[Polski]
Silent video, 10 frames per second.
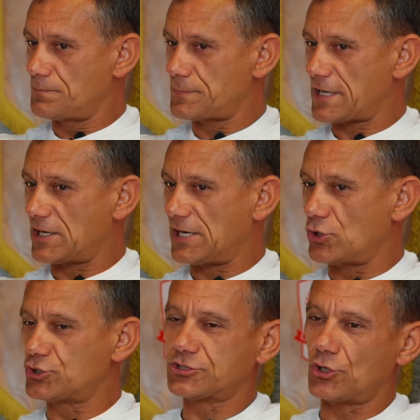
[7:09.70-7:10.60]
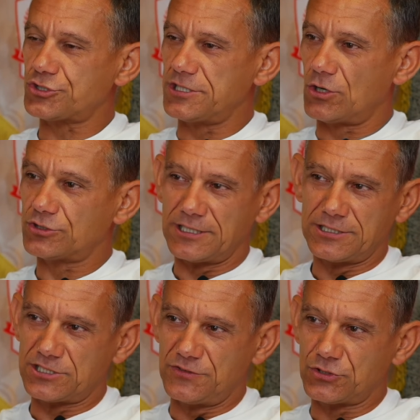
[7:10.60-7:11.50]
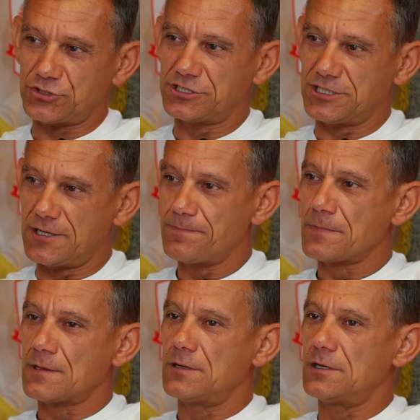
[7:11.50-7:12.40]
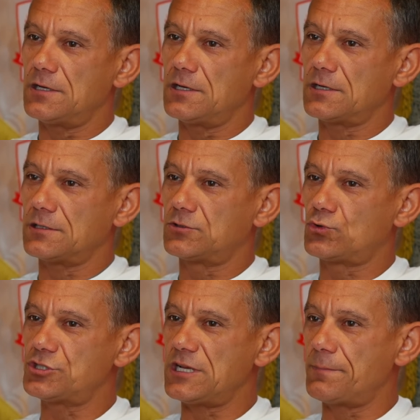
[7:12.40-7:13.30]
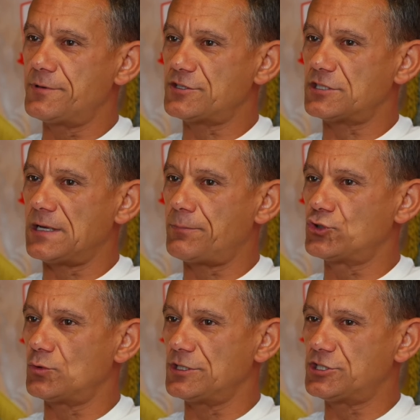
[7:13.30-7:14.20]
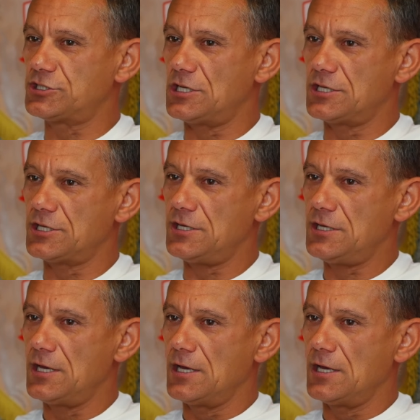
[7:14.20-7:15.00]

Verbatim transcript: mm, taka odskocznia od tej rzeczywistości, gdzie e, drużyna pierwsza na poziomie trzeciej ligi,